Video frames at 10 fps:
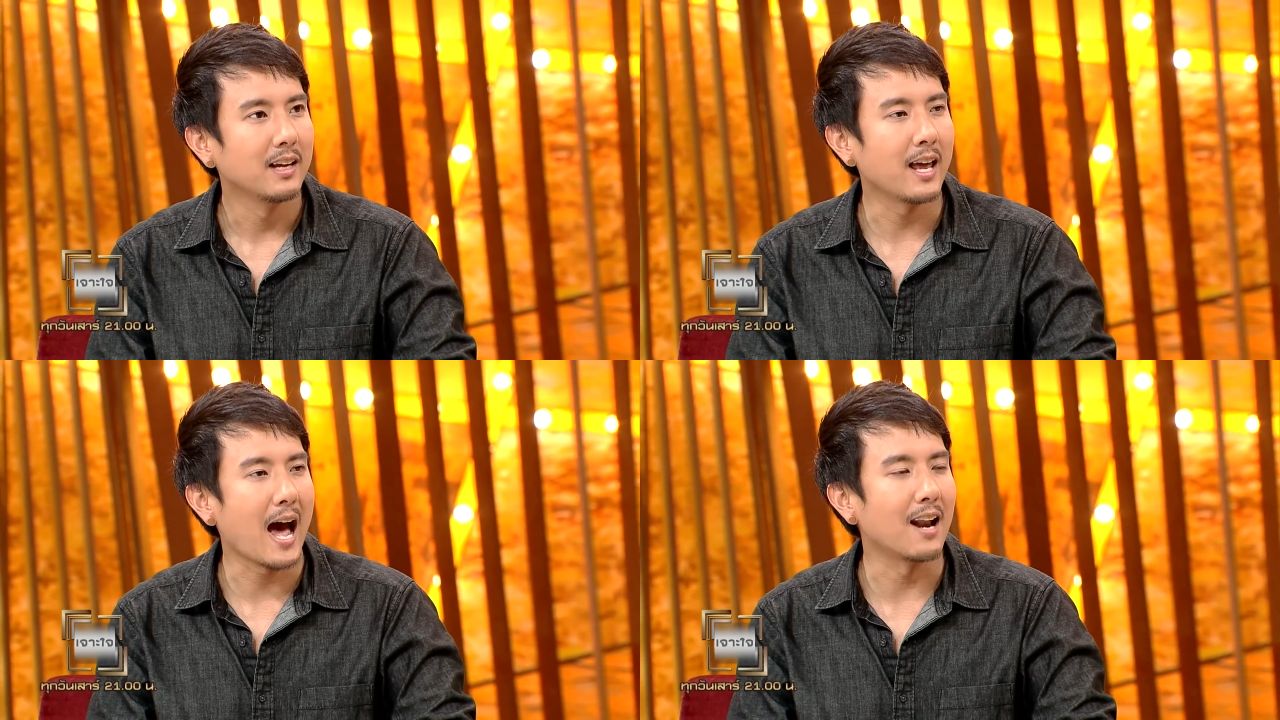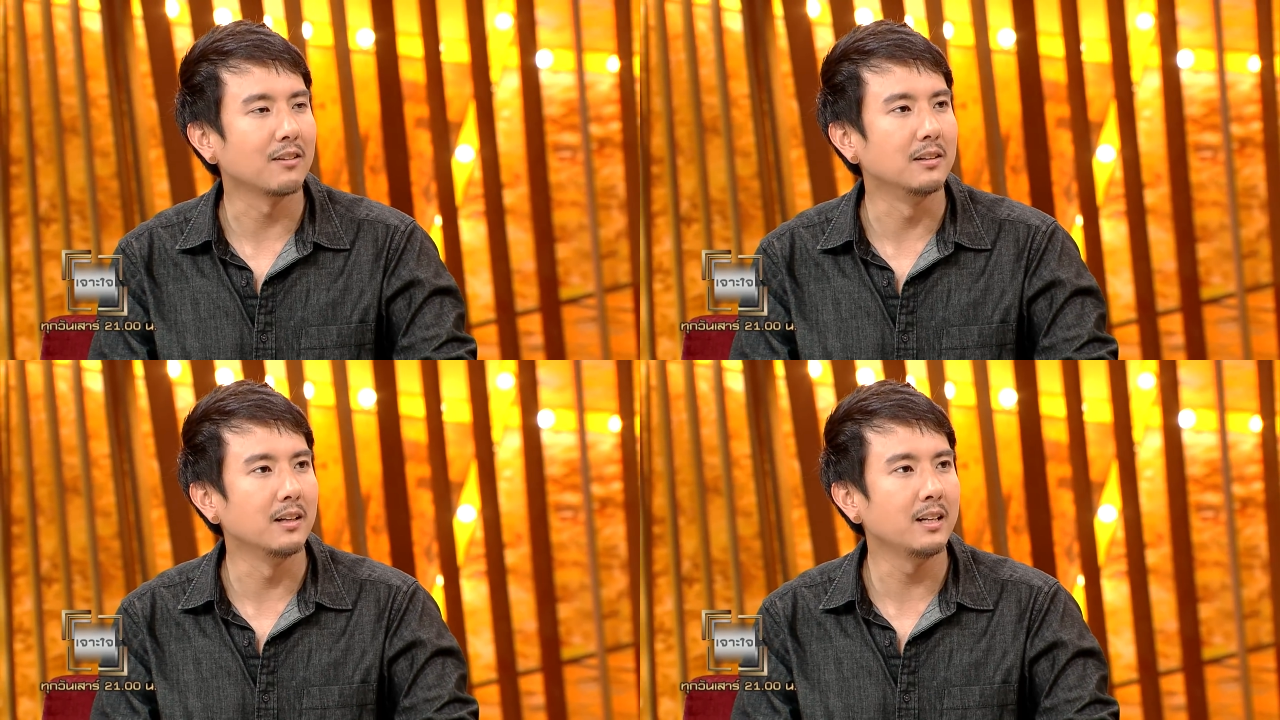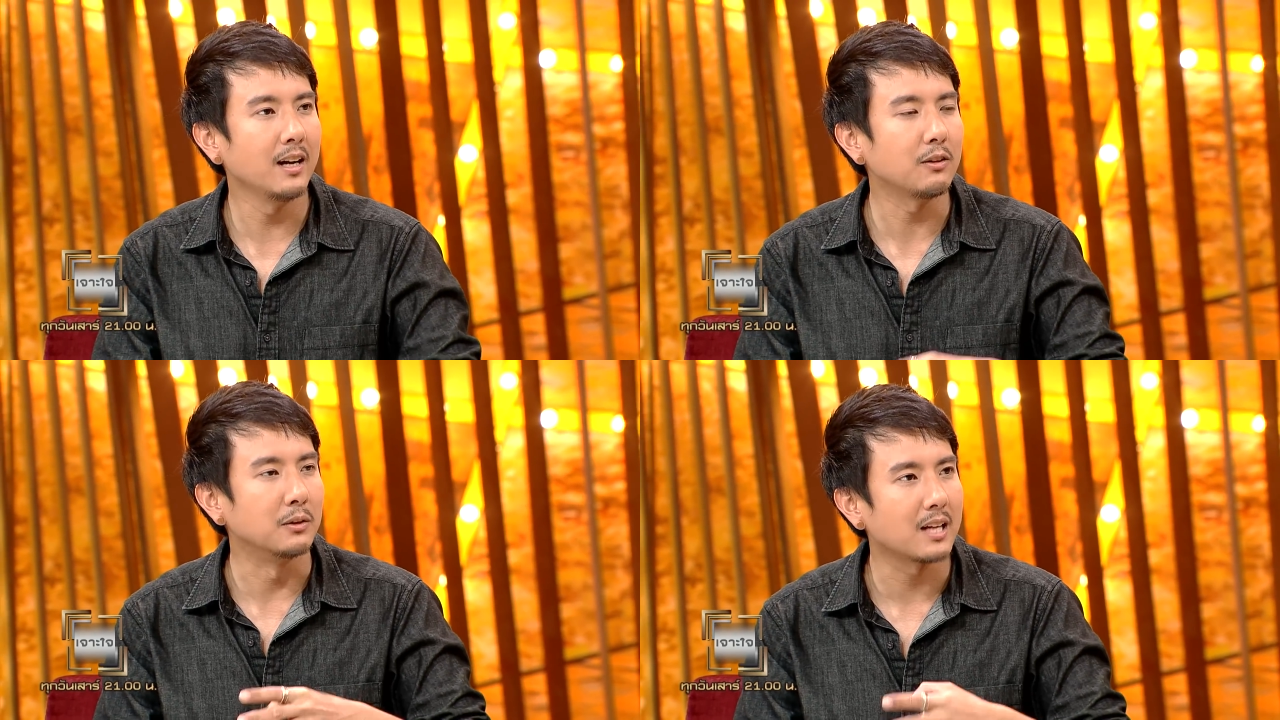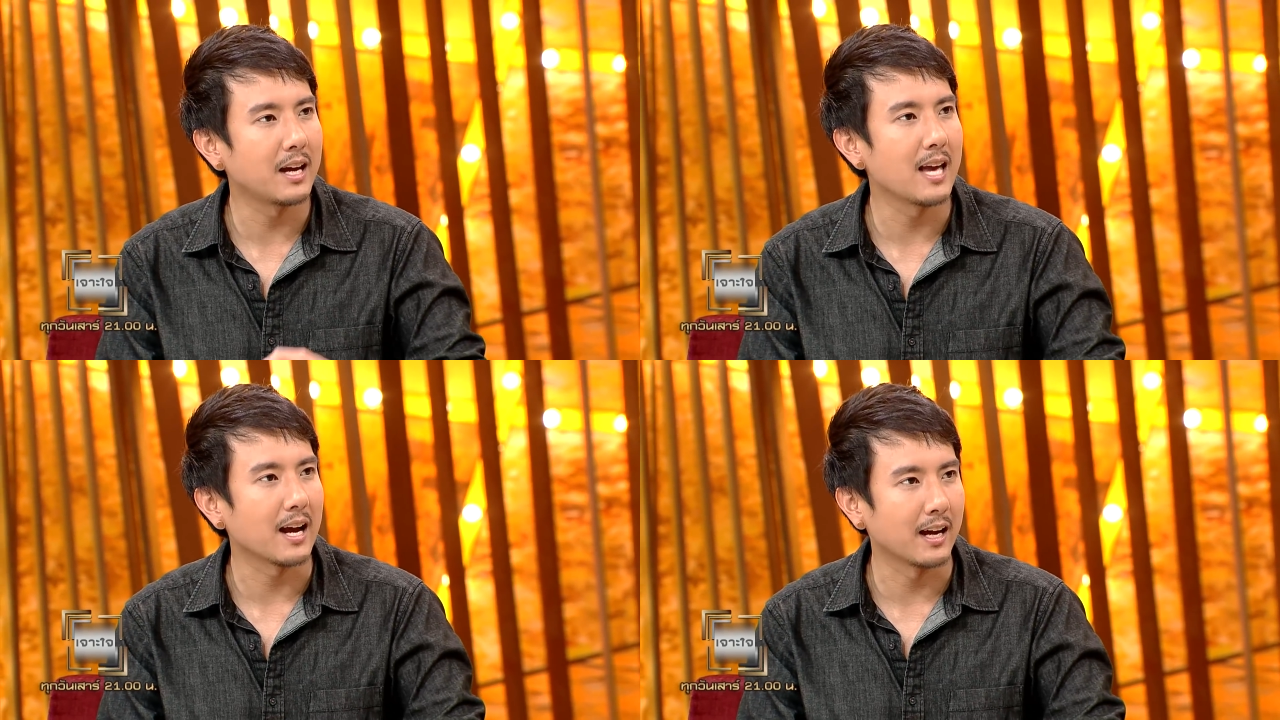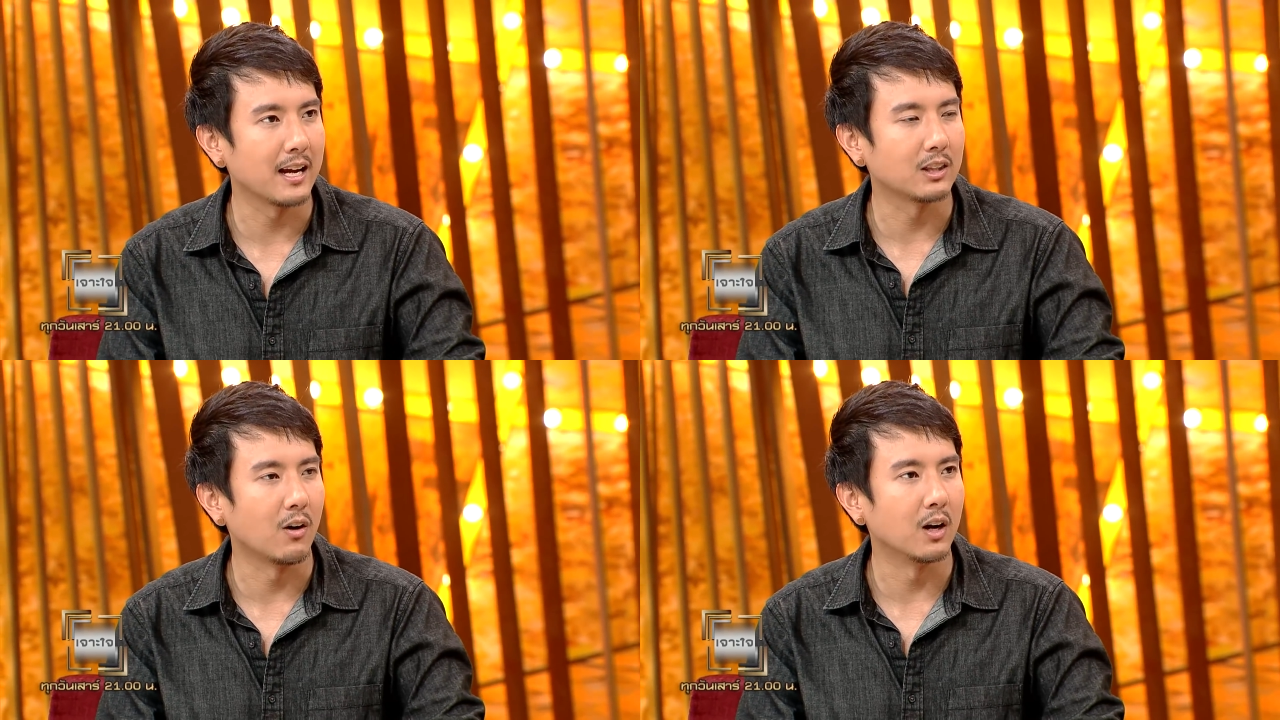เห็นอ่านหนังสือเรื่องนี้เอ้ยสนใจอยากยังไง
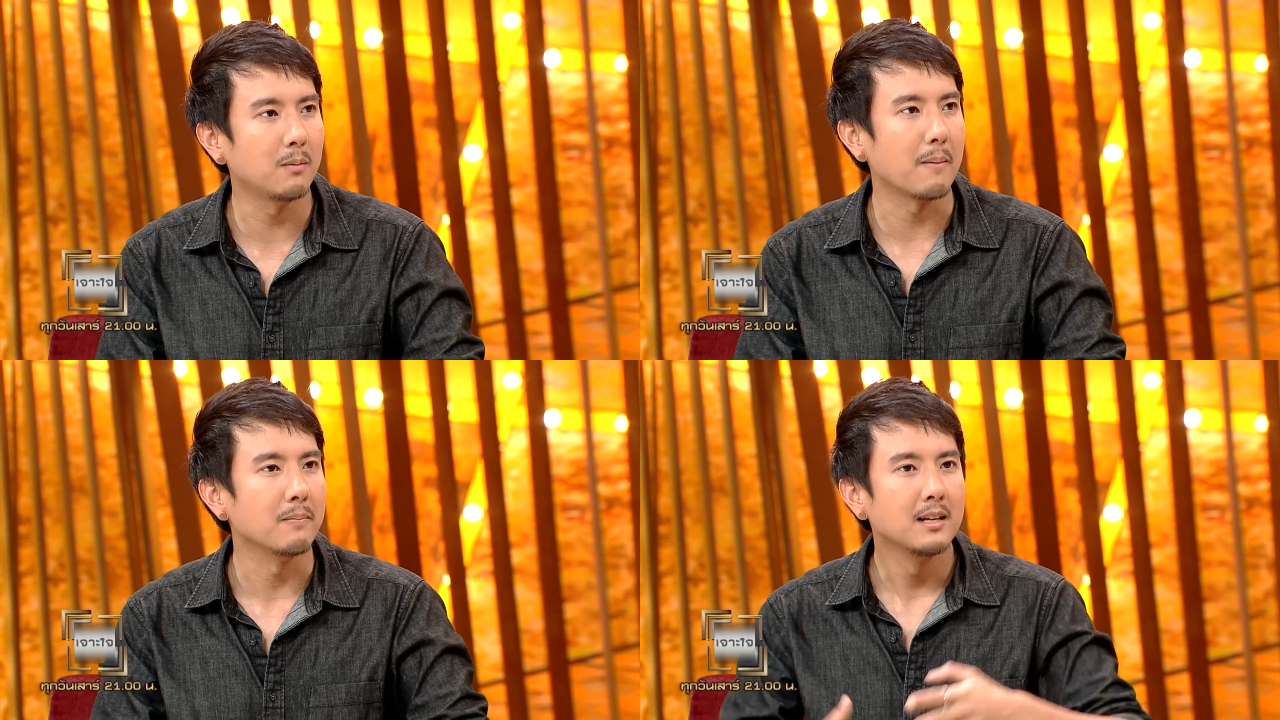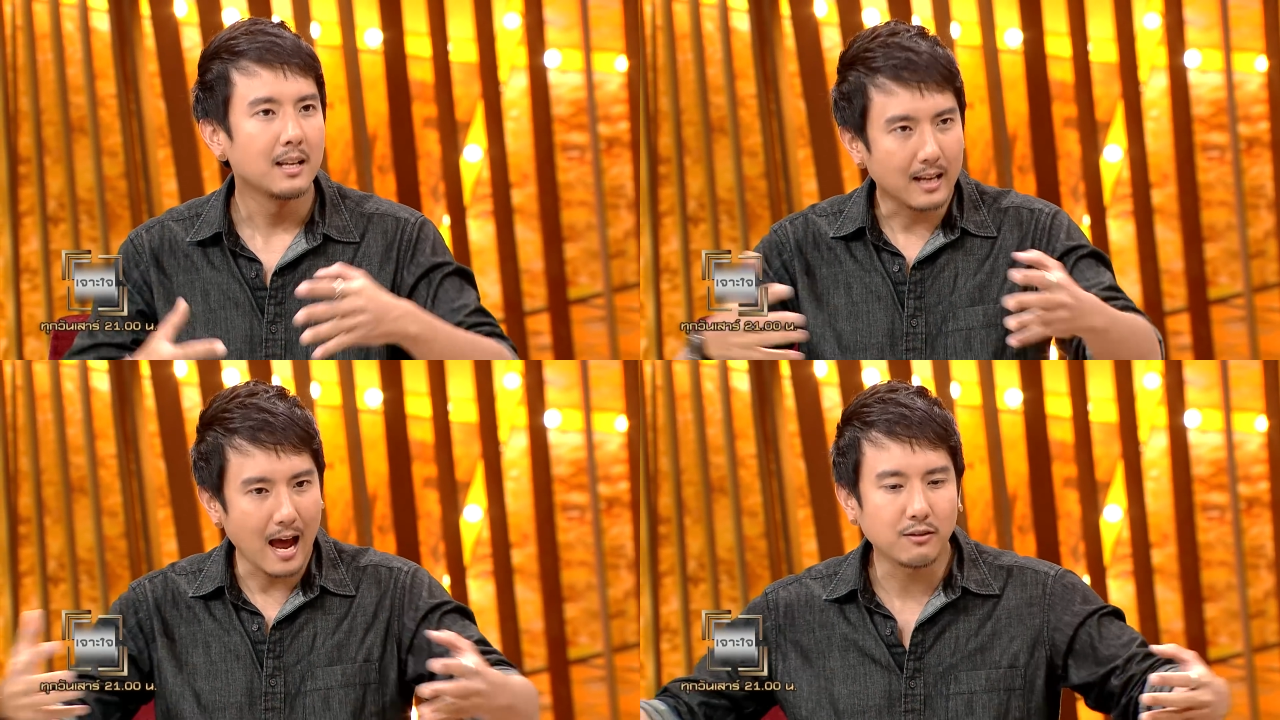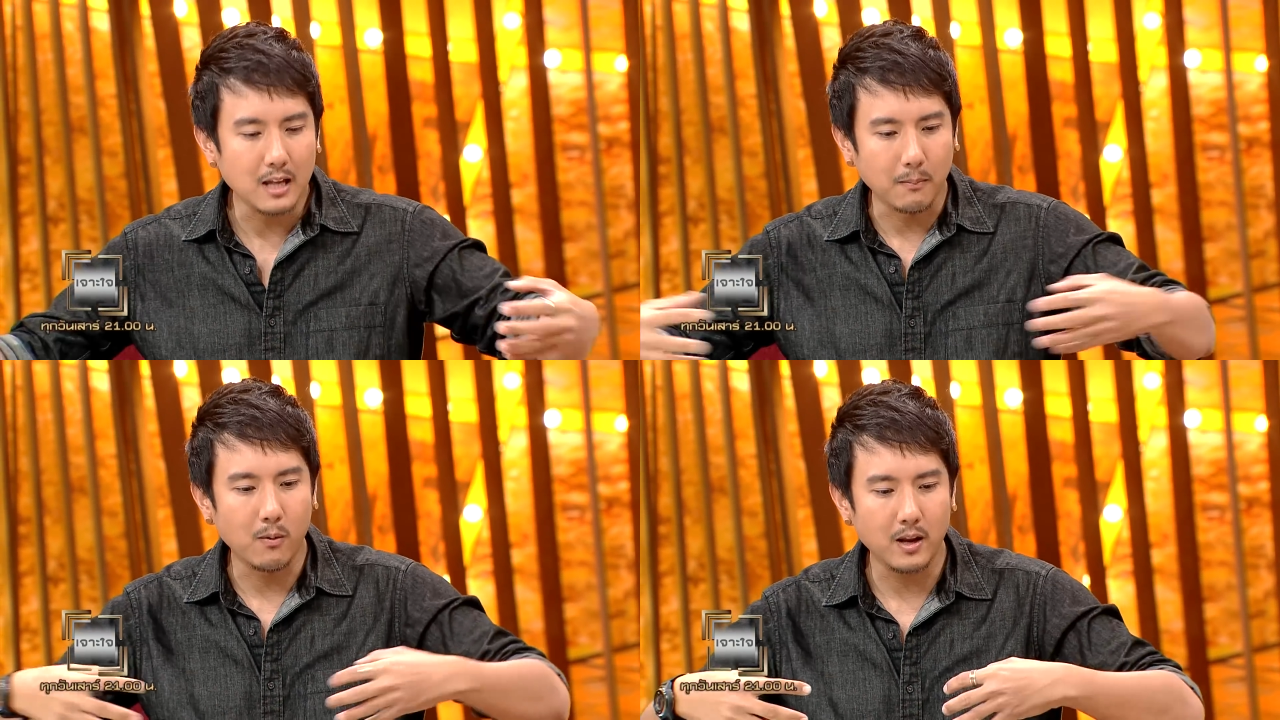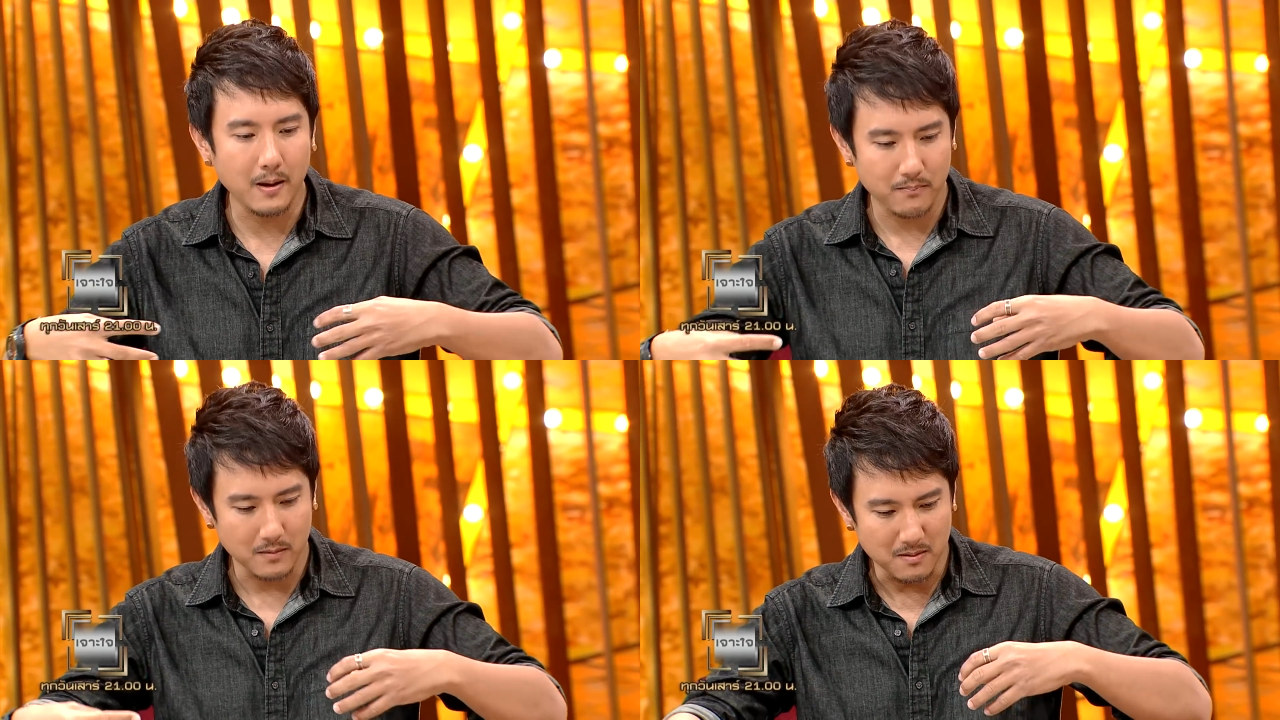ต่อ แล้วแบบการเสพพวกเนี้ย